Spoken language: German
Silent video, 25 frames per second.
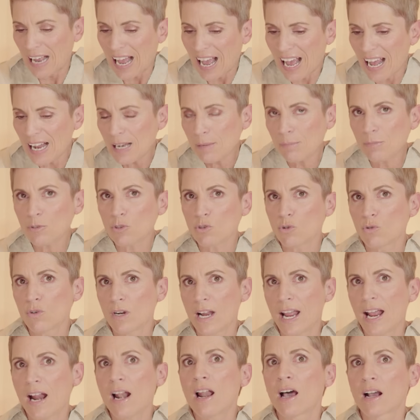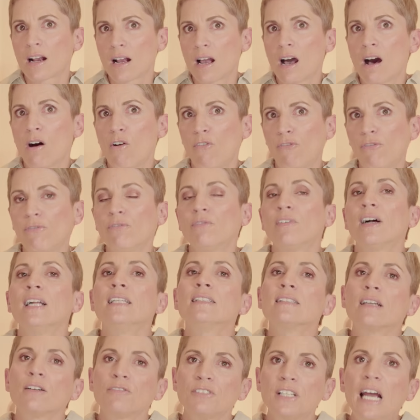halben Ton heller kaufen, weil
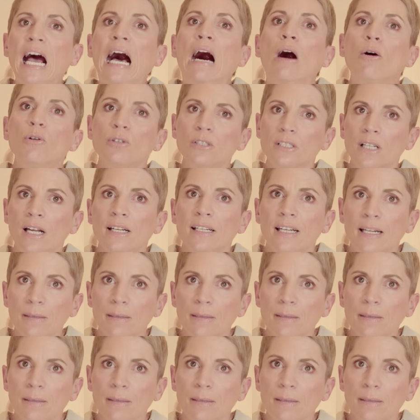es auf der Haut dann